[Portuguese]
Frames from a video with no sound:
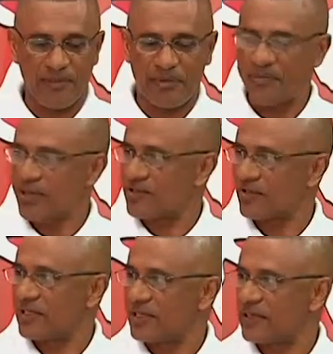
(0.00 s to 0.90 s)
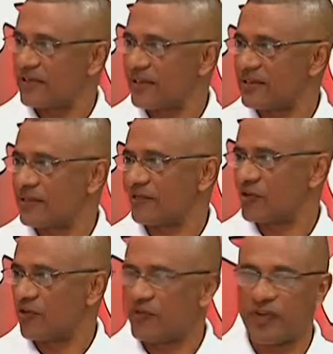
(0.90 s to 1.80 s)
premiação, o que, que vai ser?
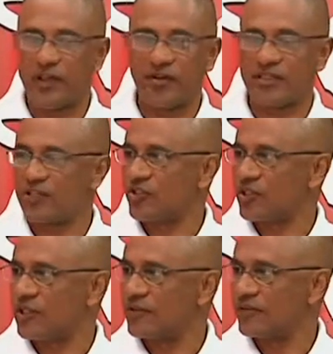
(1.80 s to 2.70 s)
Troféu, tem dinheiro?